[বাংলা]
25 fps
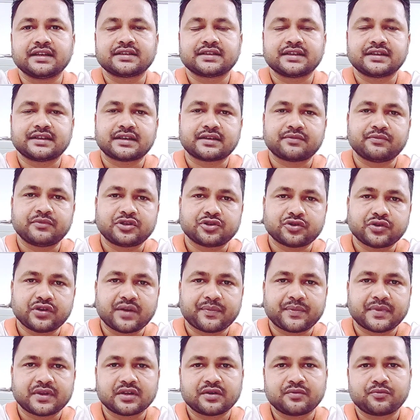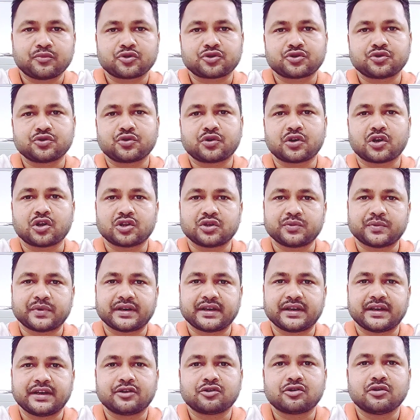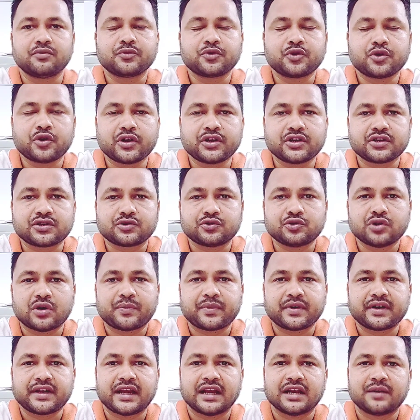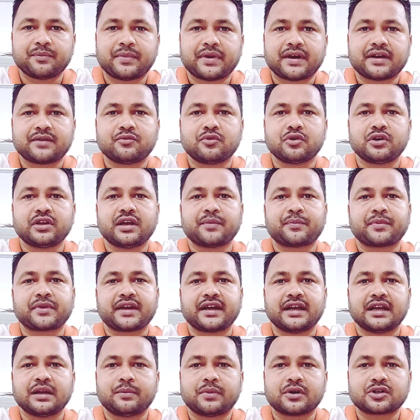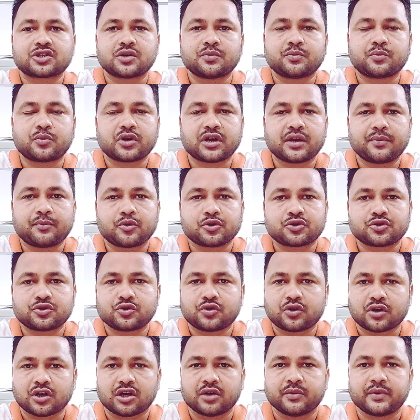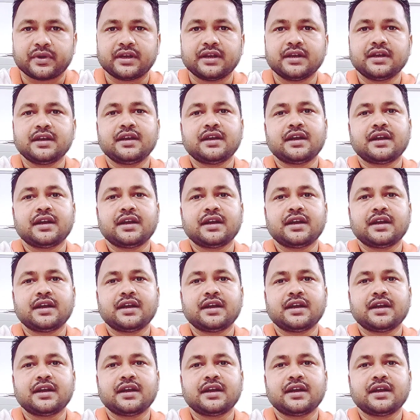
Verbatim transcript: সেটা বিষয়ে আপনাদের প্রশ্ন করা হতে পারে এরকম তো নয় যে শুধু আপনি হেল্পার বলেই আপনাকে হেল্পার সম্পর্কে প্রশ্ন করা হবে